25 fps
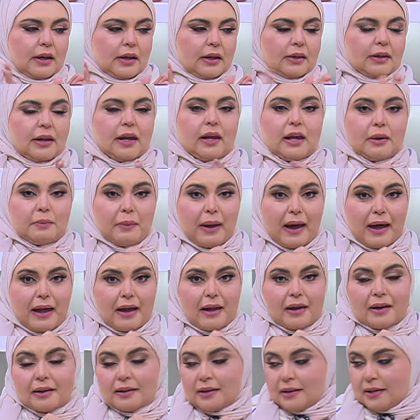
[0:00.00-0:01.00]
نيجي
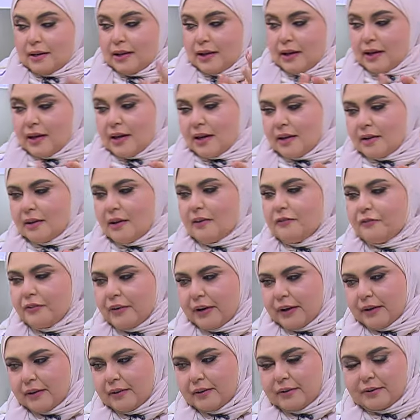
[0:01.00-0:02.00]
بقى للايه
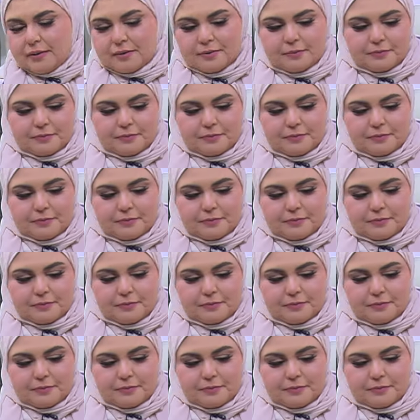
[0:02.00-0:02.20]
للفراخ